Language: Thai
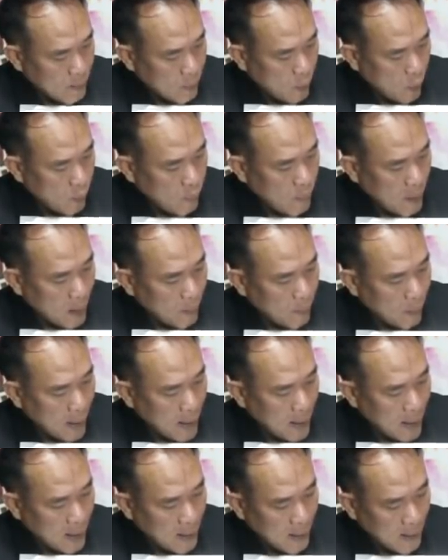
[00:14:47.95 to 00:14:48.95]
พบระพะ
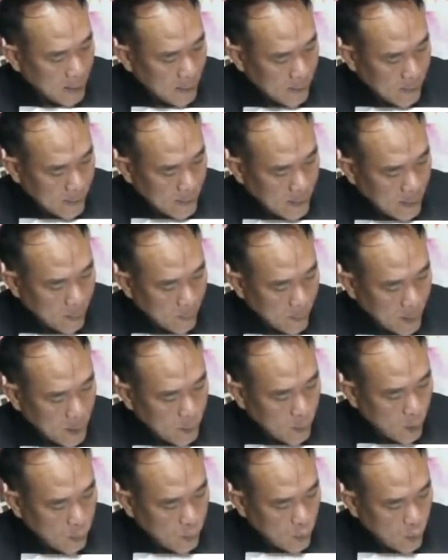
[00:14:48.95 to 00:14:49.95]
นะครับอันนี้
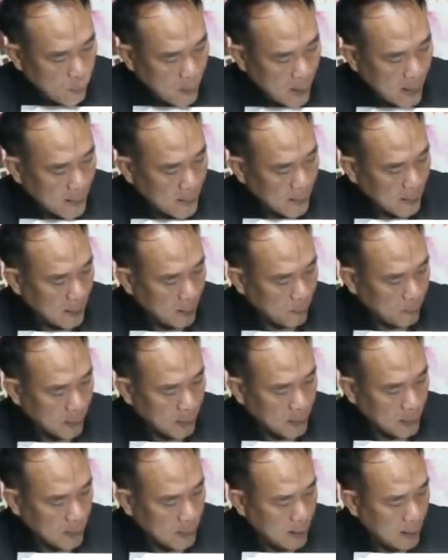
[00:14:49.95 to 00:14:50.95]
พบสุภะนะครับเก
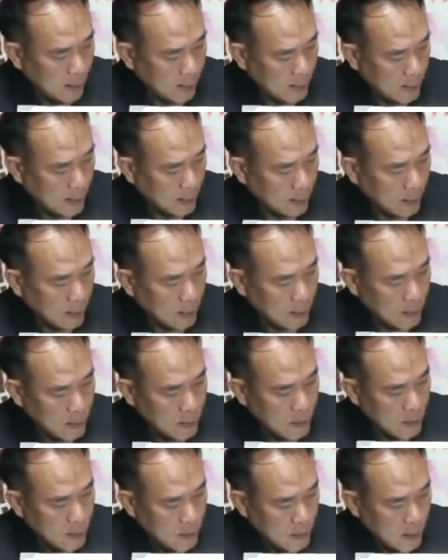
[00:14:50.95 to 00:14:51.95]
ษตรแรกเรือนกัน
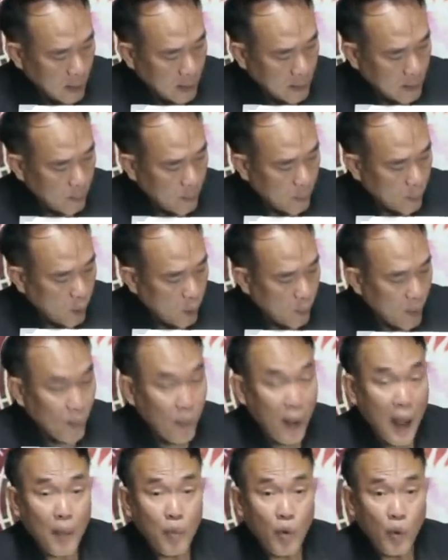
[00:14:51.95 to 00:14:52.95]
อันนี้เป็นพบระ
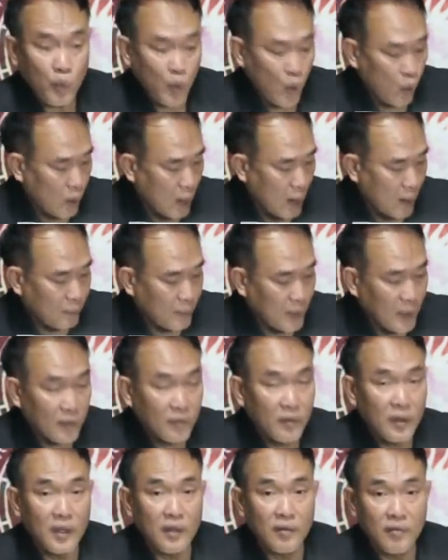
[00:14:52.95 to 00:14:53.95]
พะพบโชคลาภหนึ่ง
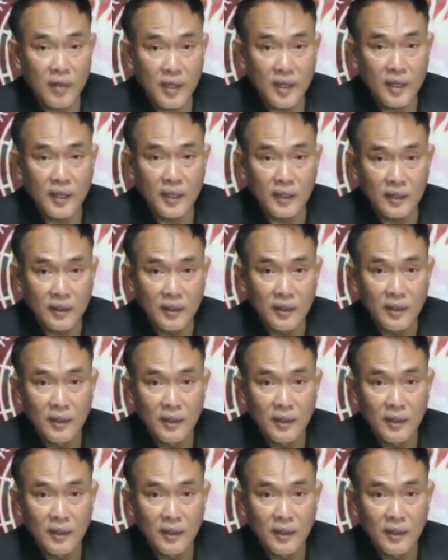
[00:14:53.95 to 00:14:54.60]
สี่สี่หนึ่ง